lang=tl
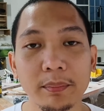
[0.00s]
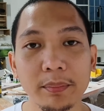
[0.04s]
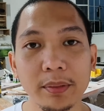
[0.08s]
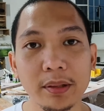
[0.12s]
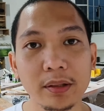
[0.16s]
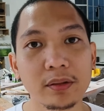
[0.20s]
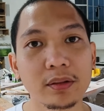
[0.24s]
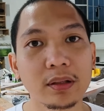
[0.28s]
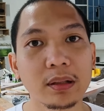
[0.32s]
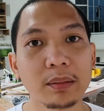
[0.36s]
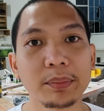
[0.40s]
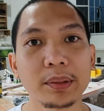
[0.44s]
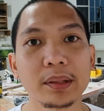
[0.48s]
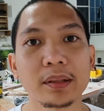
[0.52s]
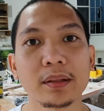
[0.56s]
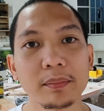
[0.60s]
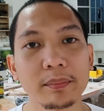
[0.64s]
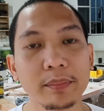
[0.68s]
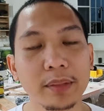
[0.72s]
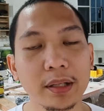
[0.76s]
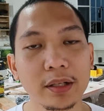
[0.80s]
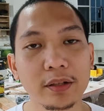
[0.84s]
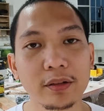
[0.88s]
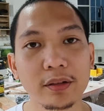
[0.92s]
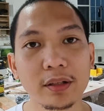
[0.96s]
Pero kapag
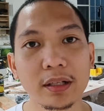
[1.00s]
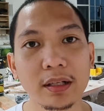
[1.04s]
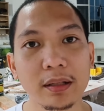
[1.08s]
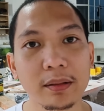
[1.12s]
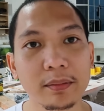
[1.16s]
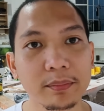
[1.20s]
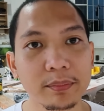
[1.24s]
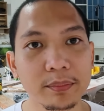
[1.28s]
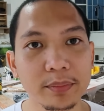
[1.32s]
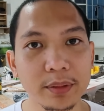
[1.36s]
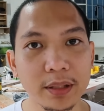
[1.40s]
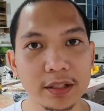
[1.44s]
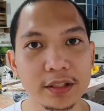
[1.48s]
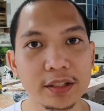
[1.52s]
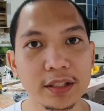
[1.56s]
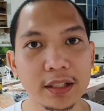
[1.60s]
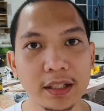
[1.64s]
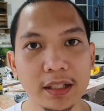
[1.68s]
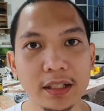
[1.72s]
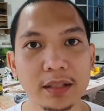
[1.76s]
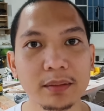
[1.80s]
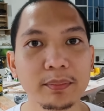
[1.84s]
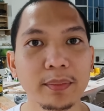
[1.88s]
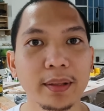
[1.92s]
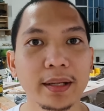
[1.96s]
meron ka ng project
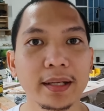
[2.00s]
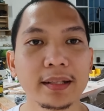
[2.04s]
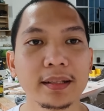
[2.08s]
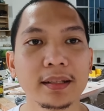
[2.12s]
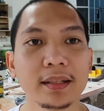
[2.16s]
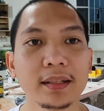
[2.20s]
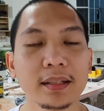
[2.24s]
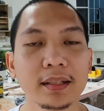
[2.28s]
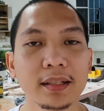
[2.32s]
in mind,